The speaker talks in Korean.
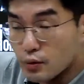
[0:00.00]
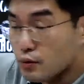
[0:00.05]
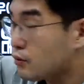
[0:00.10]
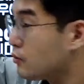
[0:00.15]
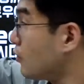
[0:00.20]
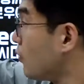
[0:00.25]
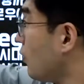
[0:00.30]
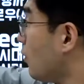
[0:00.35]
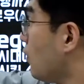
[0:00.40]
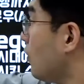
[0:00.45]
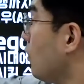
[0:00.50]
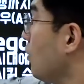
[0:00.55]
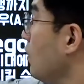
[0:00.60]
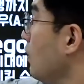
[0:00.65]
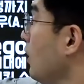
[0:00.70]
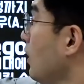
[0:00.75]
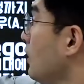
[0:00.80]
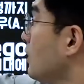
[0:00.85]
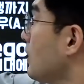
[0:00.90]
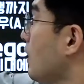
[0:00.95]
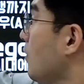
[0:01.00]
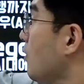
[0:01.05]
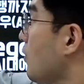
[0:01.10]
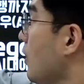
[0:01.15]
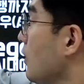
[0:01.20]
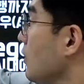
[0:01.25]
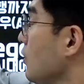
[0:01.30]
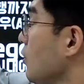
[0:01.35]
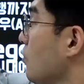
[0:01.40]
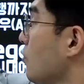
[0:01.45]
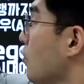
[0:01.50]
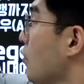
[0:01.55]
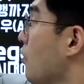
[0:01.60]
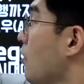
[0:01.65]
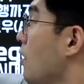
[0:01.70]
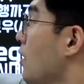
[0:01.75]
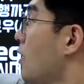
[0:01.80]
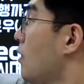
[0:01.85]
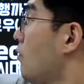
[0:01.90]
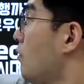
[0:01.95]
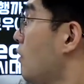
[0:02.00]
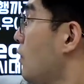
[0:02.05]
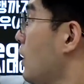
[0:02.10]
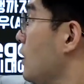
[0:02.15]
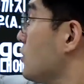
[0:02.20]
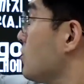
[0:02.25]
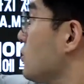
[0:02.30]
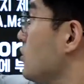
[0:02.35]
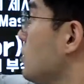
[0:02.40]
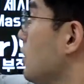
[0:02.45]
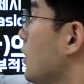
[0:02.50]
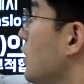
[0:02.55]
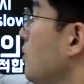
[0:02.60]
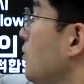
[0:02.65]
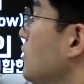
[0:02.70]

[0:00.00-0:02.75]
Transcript: 욕구고 다음에 관계 욕구, 릴레이션십,